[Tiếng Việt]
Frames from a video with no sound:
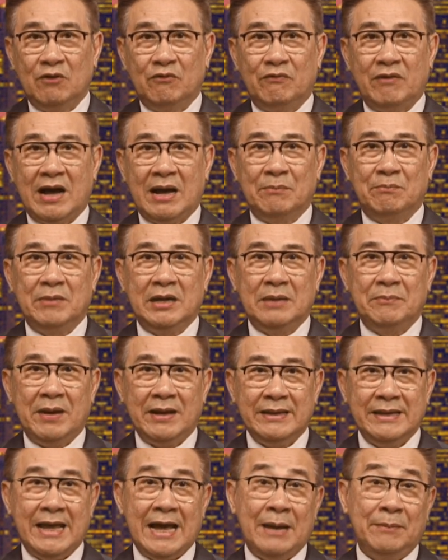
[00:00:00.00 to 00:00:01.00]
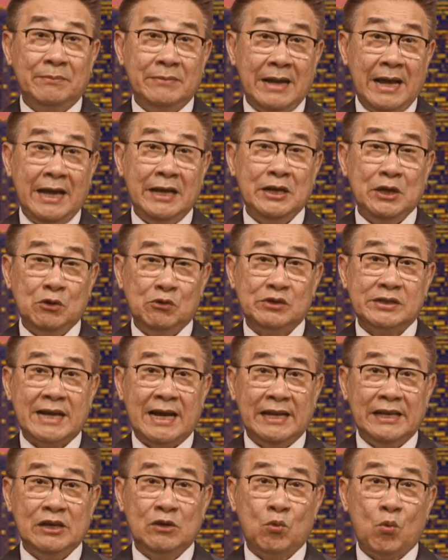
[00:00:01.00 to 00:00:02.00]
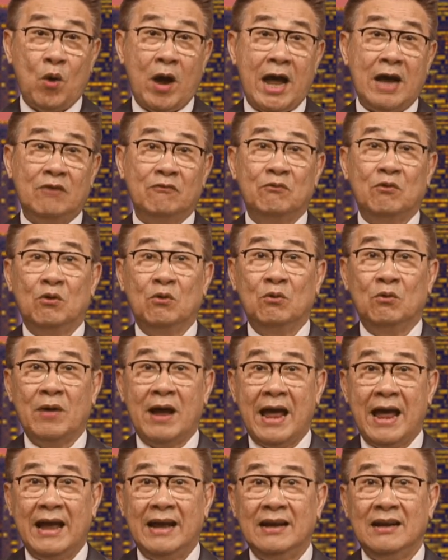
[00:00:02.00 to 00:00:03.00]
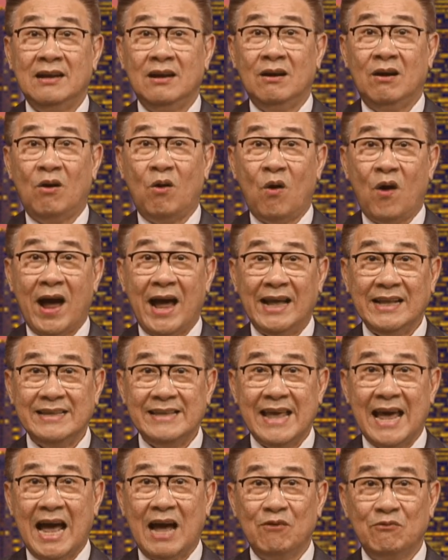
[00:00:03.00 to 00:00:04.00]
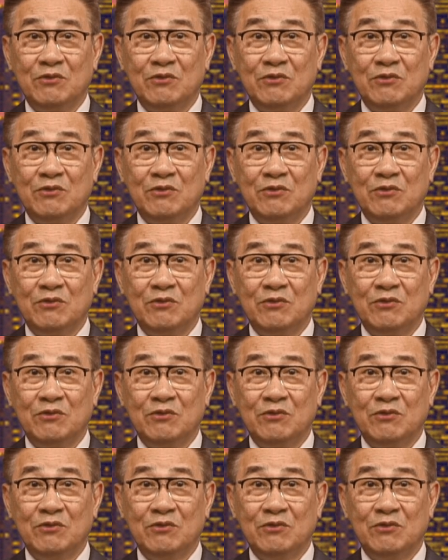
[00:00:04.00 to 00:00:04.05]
và bị bắt giam để điều tra liên quan vụ án hóa giá